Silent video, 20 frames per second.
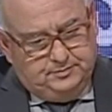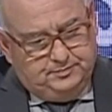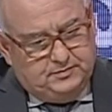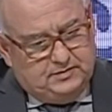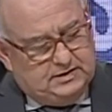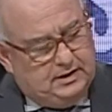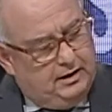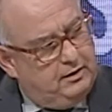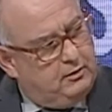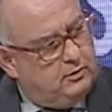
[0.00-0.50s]

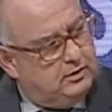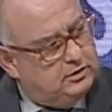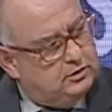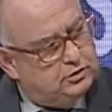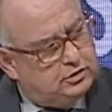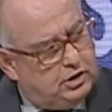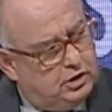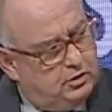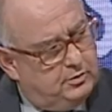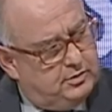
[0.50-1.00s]
¿Sabe cuántos
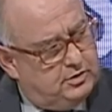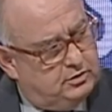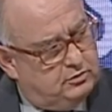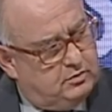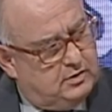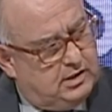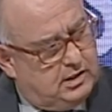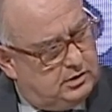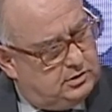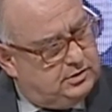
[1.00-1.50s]
kilómetros
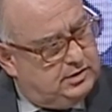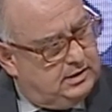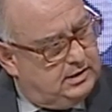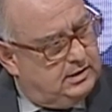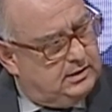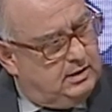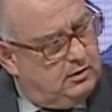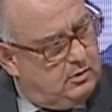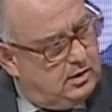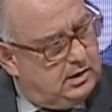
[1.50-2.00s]
cuadrados tiene
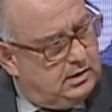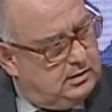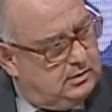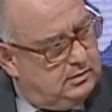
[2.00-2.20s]
Taiwán?